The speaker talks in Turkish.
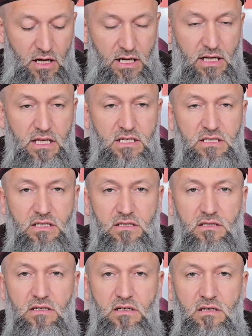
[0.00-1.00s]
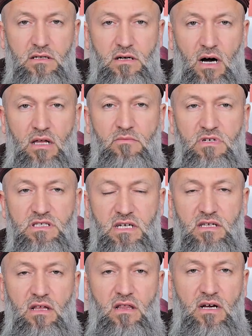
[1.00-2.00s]
Arkadaşlar, hanım
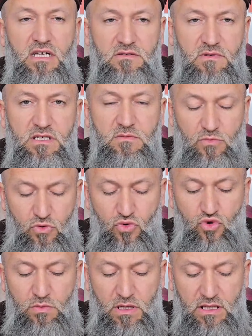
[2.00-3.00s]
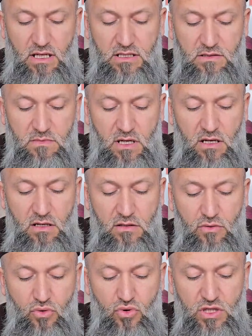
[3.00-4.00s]
kızar da Allah kızmaz mı? Bunu düşünmek lazım.
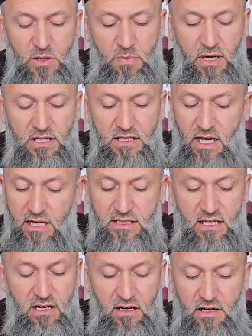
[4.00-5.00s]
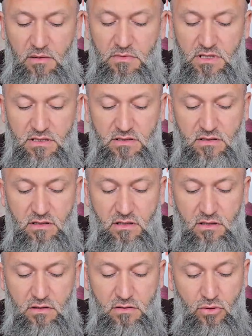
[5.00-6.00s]
3 ipek erkeğe haramdır.
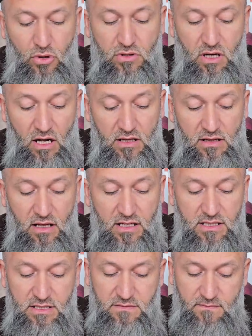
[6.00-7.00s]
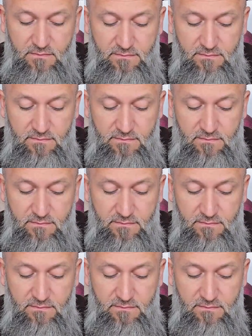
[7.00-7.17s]
4 atlas.